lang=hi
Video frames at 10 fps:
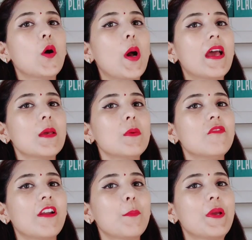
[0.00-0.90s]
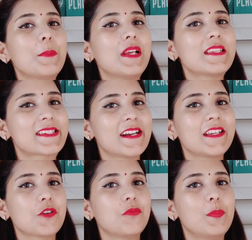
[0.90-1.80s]
Now, I am a very minimalist
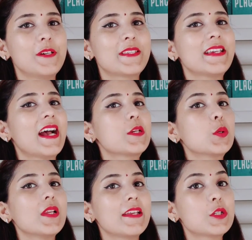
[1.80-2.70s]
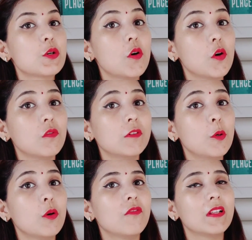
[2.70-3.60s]
kind of person. I don't like to go
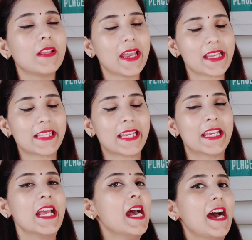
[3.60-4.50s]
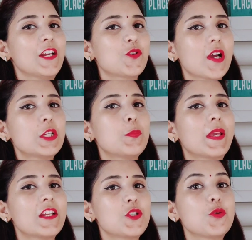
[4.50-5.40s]
overboard with anything. I try to
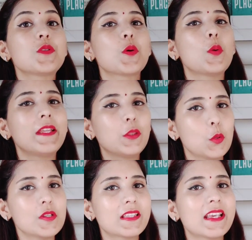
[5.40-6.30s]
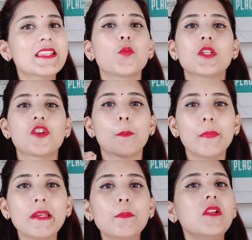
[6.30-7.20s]
pick and choose only those things which are
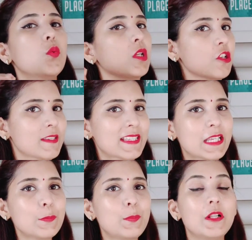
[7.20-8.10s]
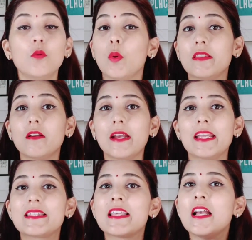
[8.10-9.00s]
minimal, which are simple, whether
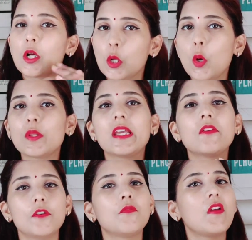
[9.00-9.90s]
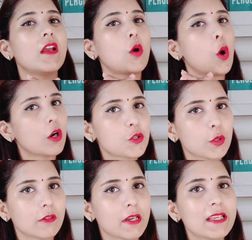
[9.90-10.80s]
it's clothing, footwear or
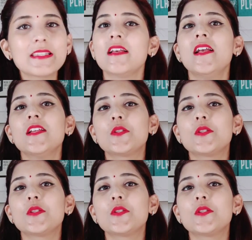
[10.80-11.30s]
jewelries.